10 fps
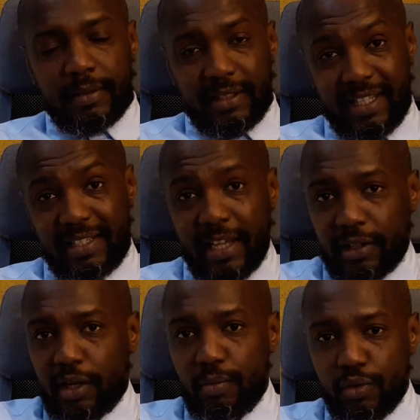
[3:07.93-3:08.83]
C'est
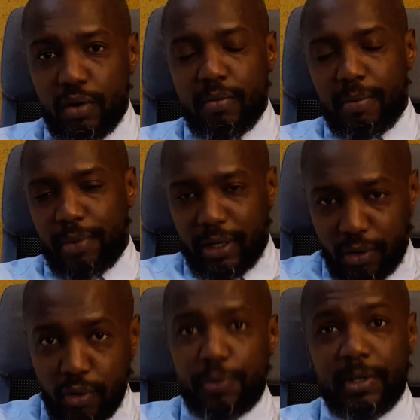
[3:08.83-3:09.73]
certains musulmans, par
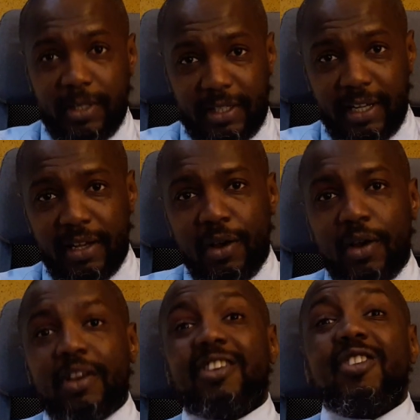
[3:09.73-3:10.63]
cupidité,
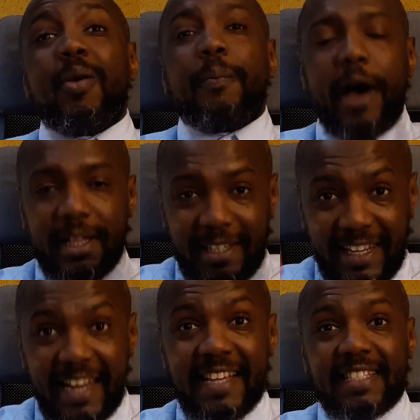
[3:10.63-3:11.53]
qui ont
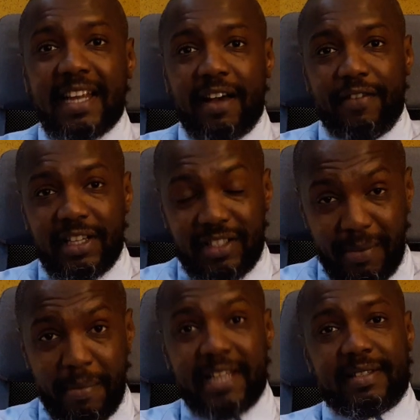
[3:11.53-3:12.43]
pratiqué l'esclavage de
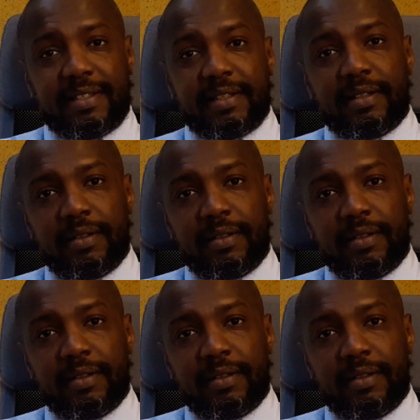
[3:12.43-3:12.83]
masse.